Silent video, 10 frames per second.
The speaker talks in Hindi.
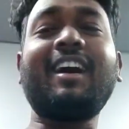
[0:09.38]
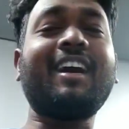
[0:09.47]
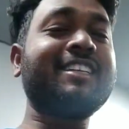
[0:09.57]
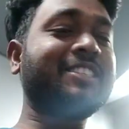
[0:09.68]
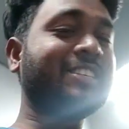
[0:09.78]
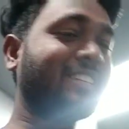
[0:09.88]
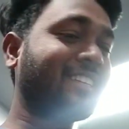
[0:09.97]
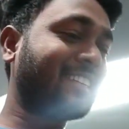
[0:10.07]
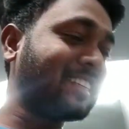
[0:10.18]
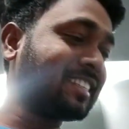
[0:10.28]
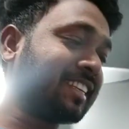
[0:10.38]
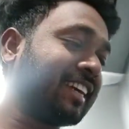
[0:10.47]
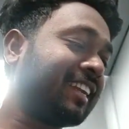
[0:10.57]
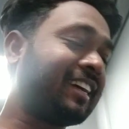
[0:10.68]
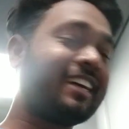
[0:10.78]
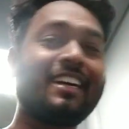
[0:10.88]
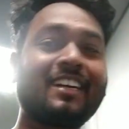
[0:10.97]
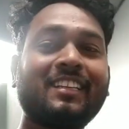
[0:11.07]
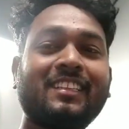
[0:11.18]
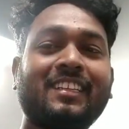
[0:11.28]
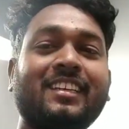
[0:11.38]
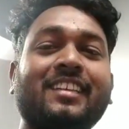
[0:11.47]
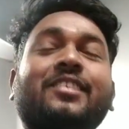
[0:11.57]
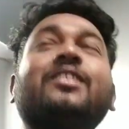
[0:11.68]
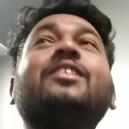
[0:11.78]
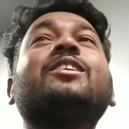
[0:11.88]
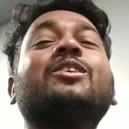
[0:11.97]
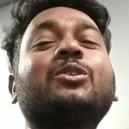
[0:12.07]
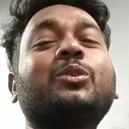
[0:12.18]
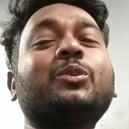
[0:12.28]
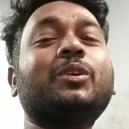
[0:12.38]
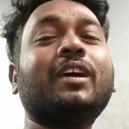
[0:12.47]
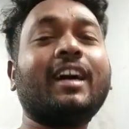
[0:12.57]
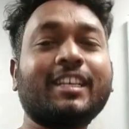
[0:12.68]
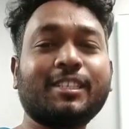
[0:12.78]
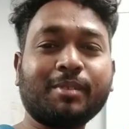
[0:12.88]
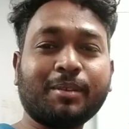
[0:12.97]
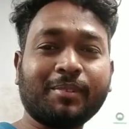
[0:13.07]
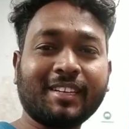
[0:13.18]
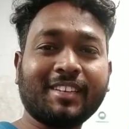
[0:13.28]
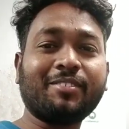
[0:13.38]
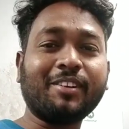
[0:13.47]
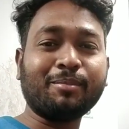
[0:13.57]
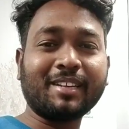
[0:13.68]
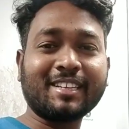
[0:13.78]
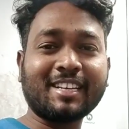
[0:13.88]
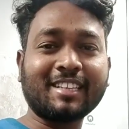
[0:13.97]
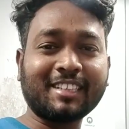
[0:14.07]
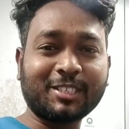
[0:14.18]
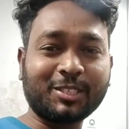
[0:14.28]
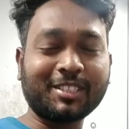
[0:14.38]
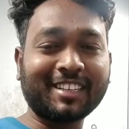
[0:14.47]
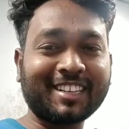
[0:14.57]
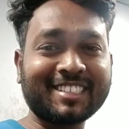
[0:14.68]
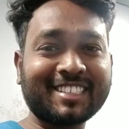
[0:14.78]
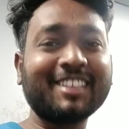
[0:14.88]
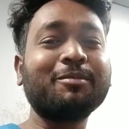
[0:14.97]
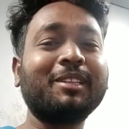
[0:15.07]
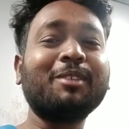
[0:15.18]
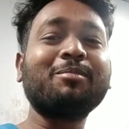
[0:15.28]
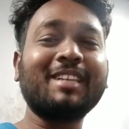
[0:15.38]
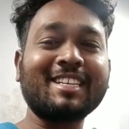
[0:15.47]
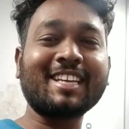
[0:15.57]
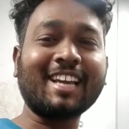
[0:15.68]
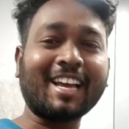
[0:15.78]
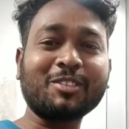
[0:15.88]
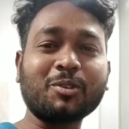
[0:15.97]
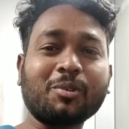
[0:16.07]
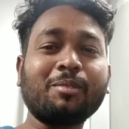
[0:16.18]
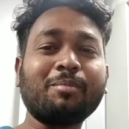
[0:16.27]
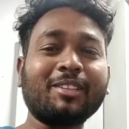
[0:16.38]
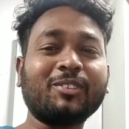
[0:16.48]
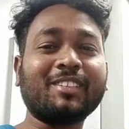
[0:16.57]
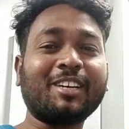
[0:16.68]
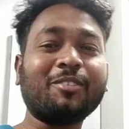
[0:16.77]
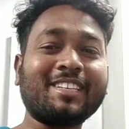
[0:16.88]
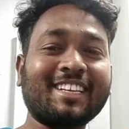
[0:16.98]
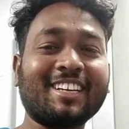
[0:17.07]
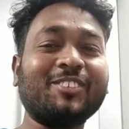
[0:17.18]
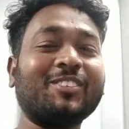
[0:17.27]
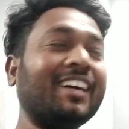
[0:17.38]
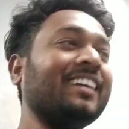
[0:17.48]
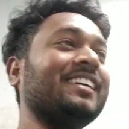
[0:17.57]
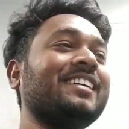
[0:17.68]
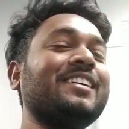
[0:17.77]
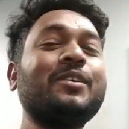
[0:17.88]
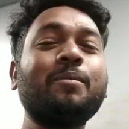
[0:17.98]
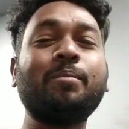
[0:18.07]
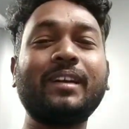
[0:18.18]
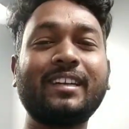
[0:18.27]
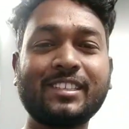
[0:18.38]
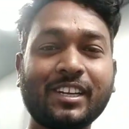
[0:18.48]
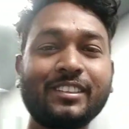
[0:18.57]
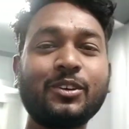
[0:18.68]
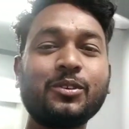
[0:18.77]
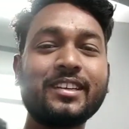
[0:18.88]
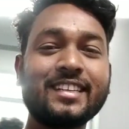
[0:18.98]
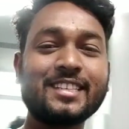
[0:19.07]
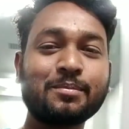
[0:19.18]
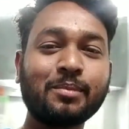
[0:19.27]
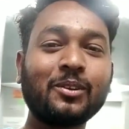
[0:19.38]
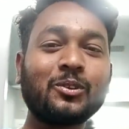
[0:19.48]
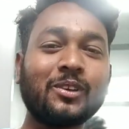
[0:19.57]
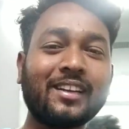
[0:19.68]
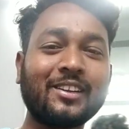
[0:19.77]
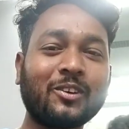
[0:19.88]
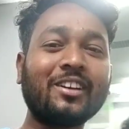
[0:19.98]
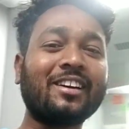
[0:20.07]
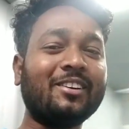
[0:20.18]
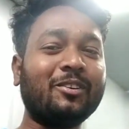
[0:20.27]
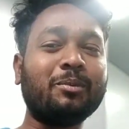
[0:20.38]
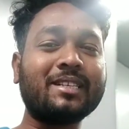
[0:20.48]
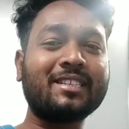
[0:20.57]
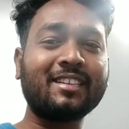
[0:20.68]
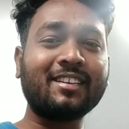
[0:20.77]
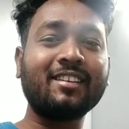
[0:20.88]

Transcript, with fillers: आज इस साल का आखिरी दिन है तो आज मैं अपने फैमिली के साथ अच्छे तरीके से मतलब जैसा एज यूजल बात होता है वैसे ही करूँगा बट चाहता हूँ कि इस पल को थोड़ा रिकॉर्ड कर लूँ बस